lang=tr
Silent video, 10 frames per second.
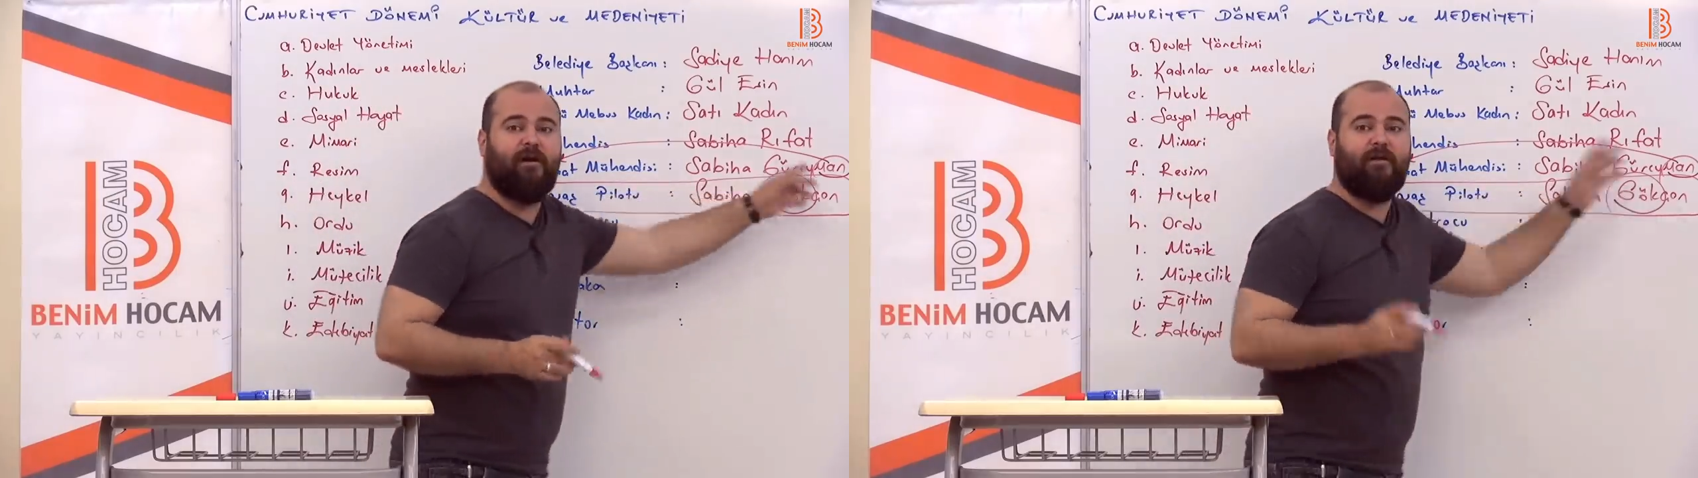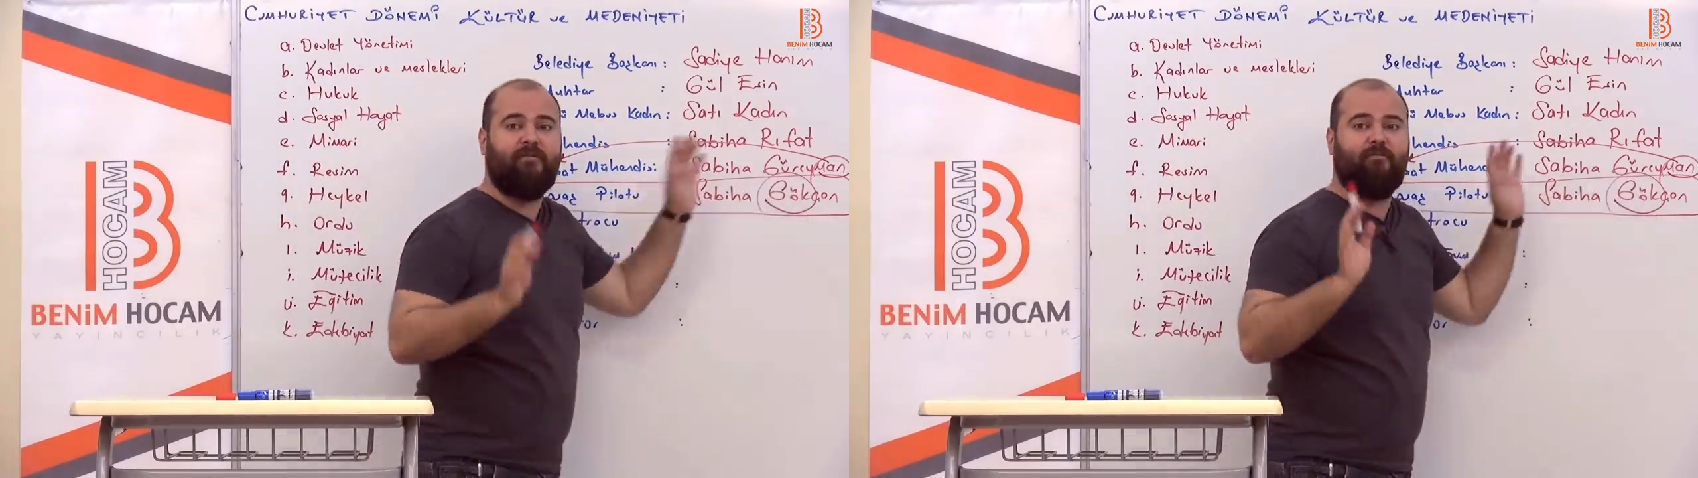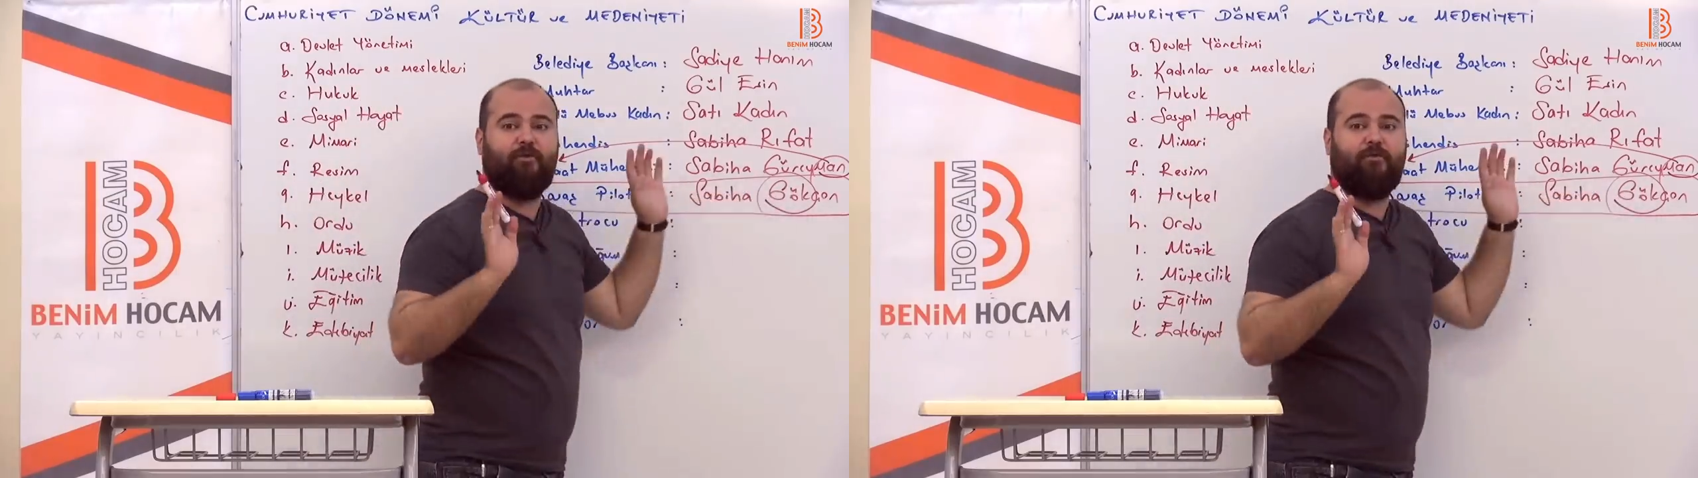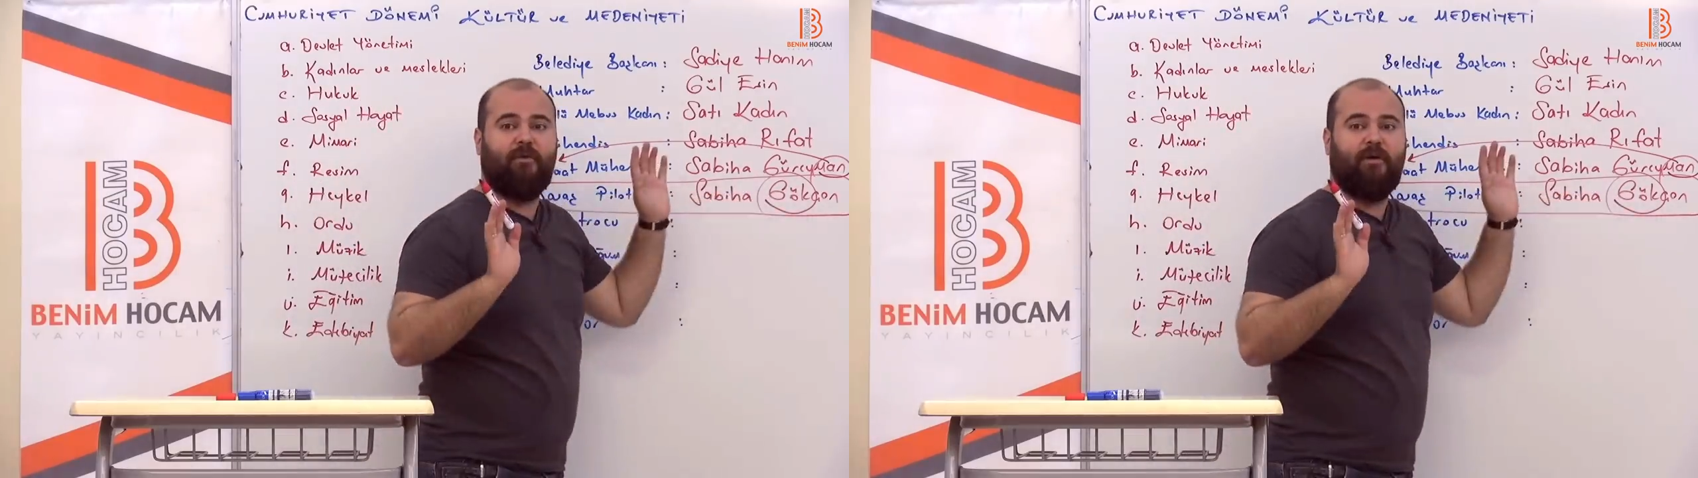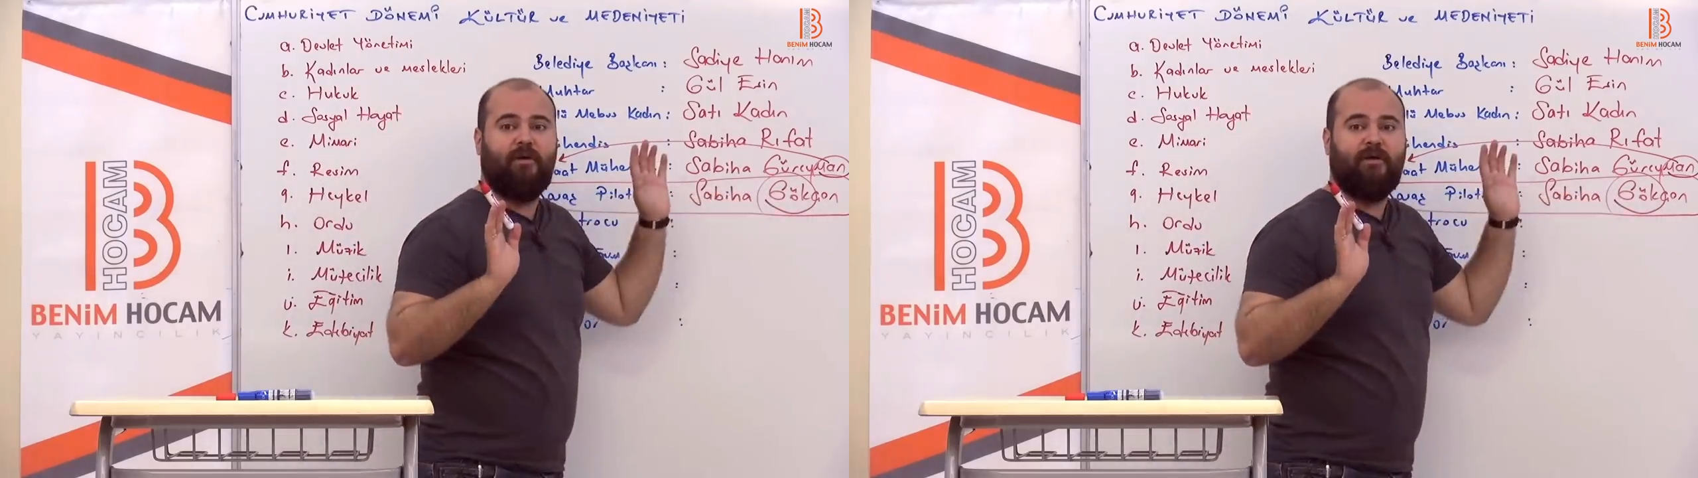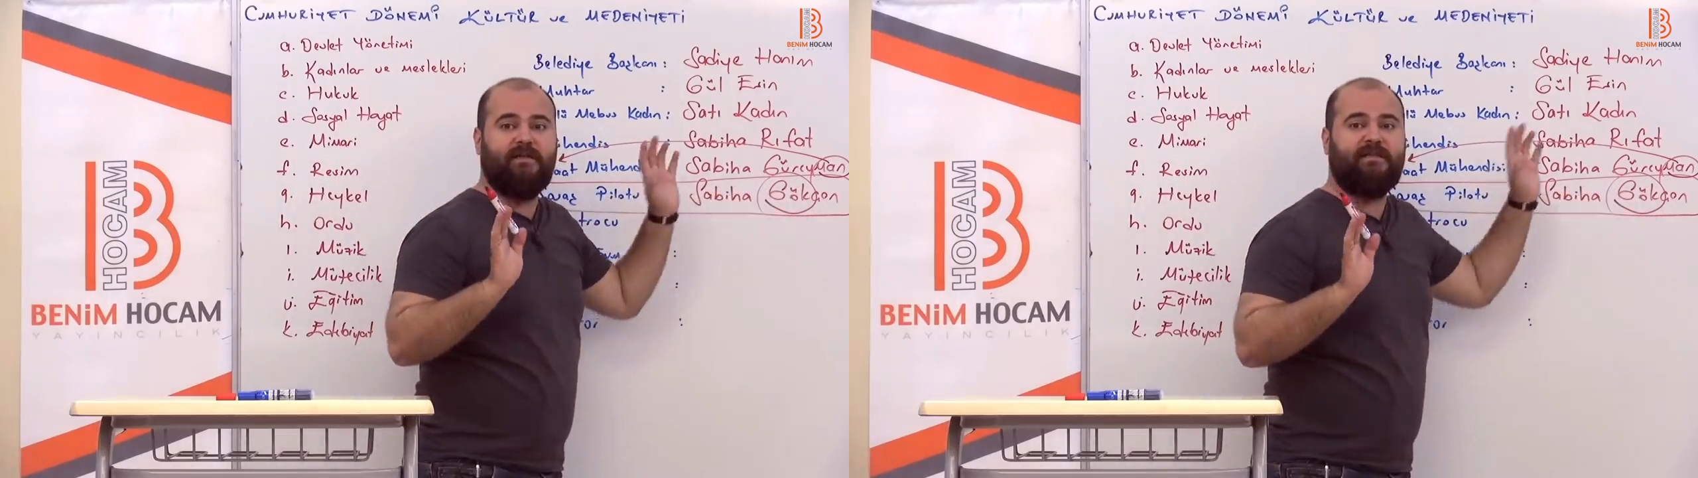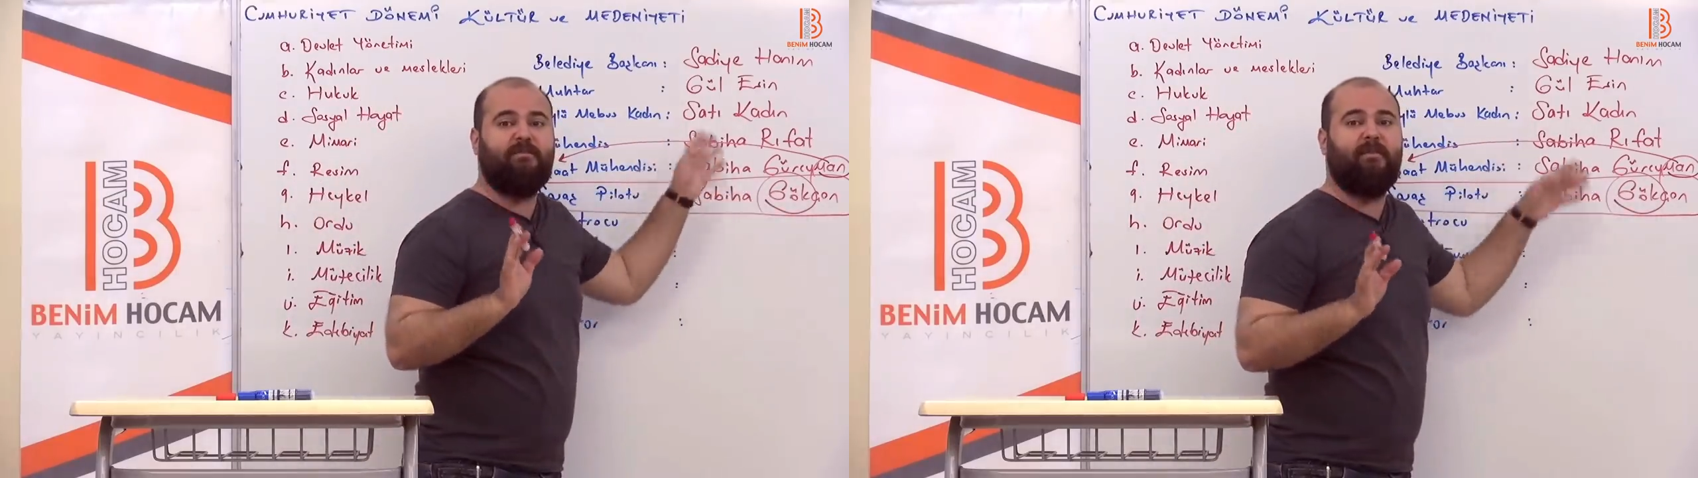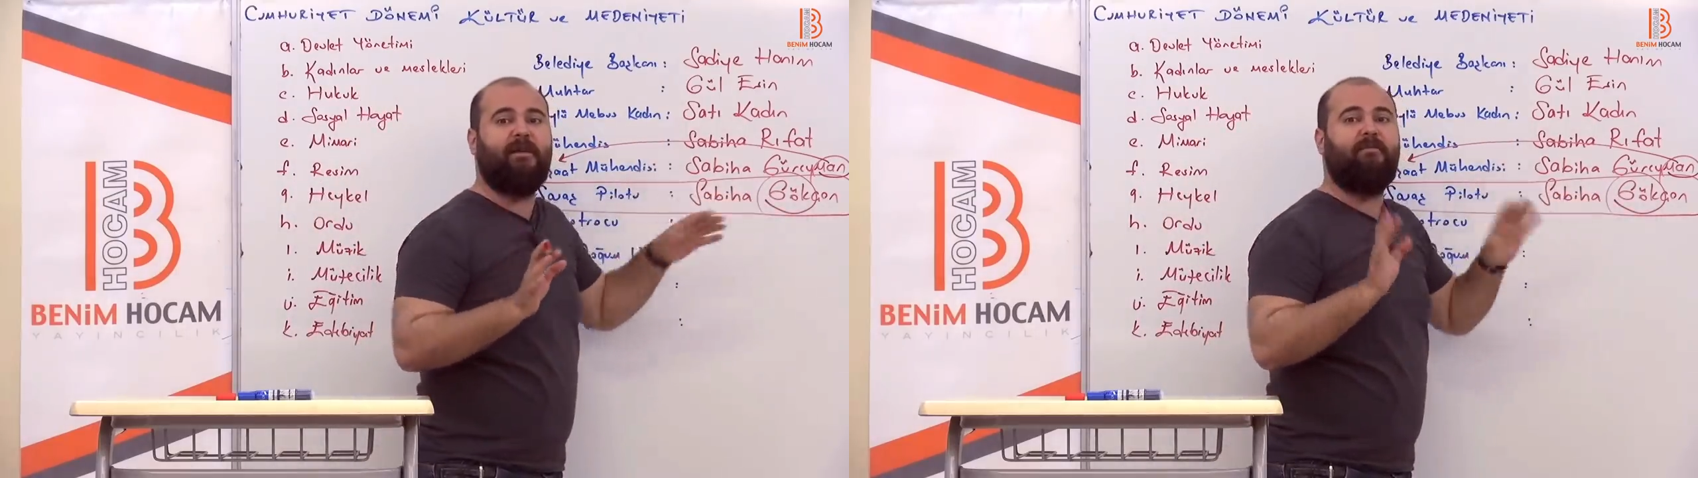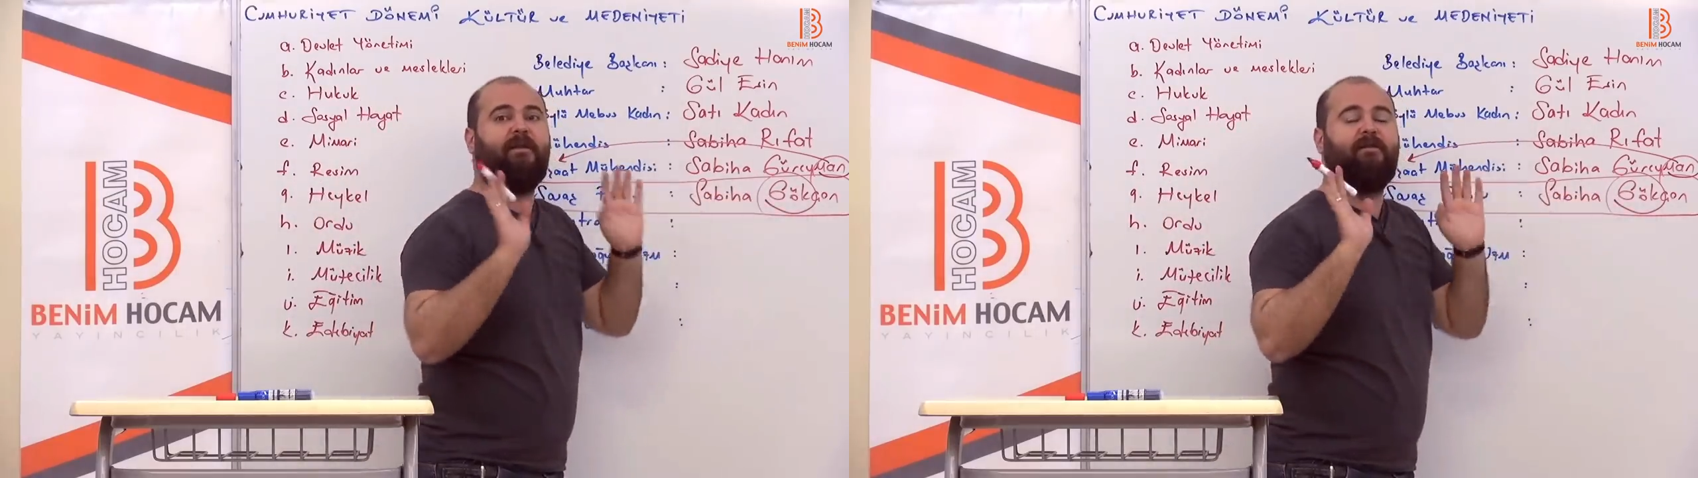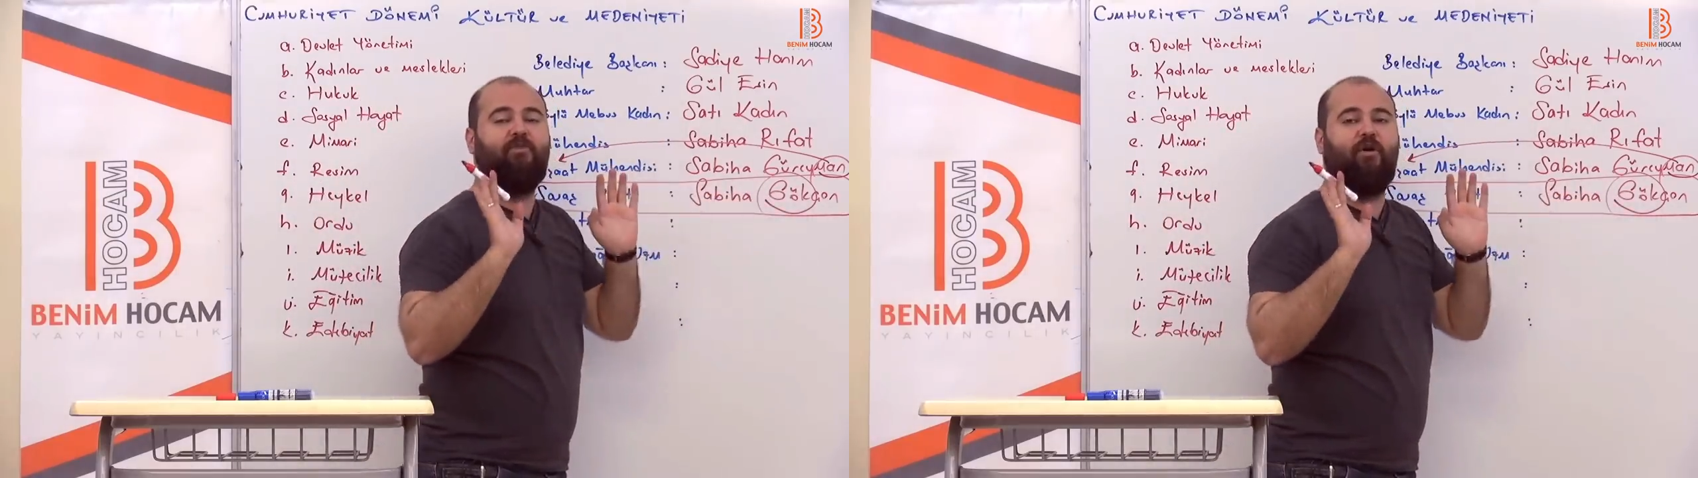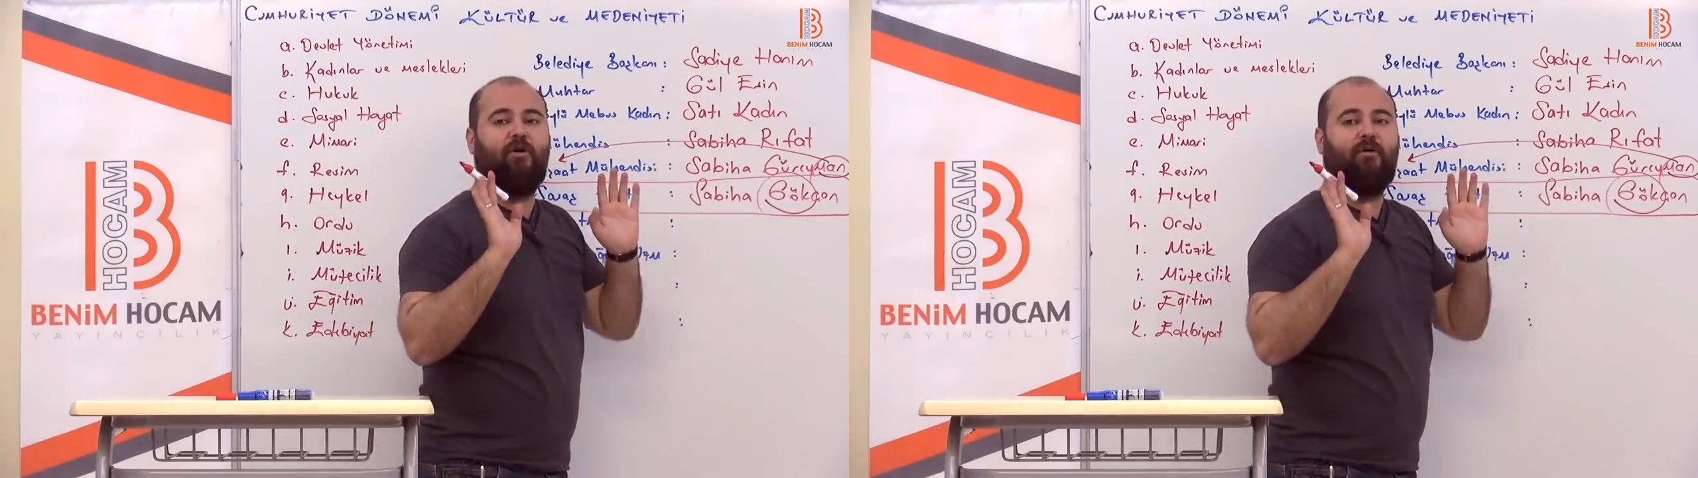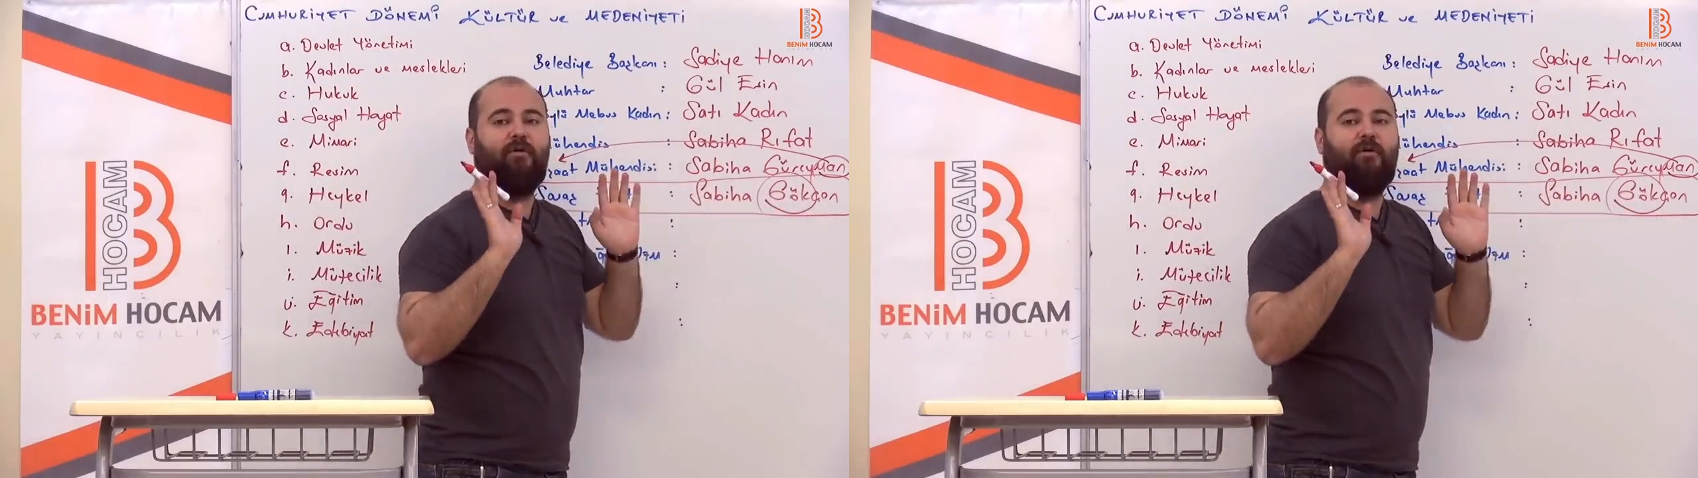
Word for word: baktım buldum. İsimle benim ilgim yok.